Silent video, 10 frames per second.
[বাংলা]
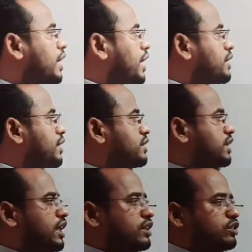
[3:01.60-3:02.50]
একটি হচ্ছে
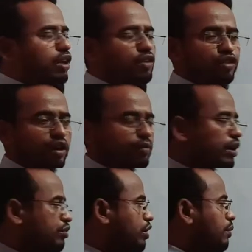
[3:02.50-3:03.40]
ক্যাজুয়াল
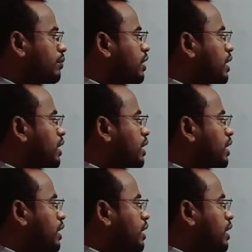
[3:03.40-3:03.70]
ফর্মাল ফর্ম